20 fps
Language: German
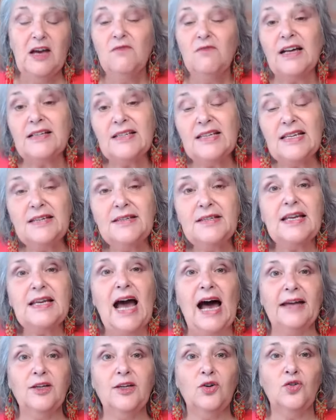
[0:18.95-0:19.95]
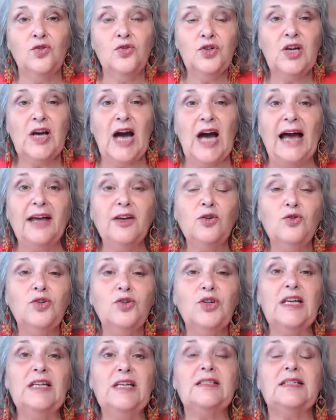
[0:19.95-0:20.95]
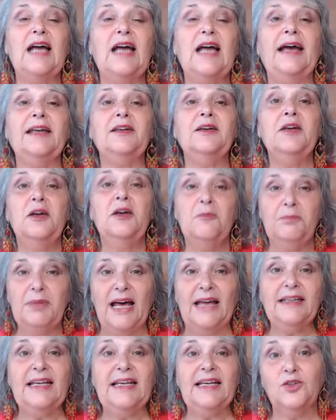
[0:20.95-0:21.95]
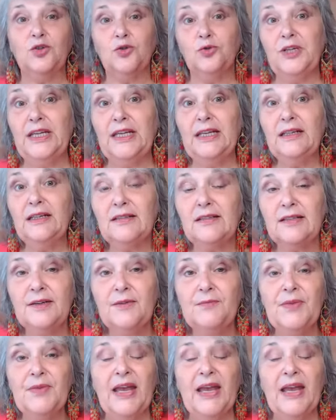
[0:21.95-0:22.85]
Was ist Chiron? Chiron ist ein Planetoid.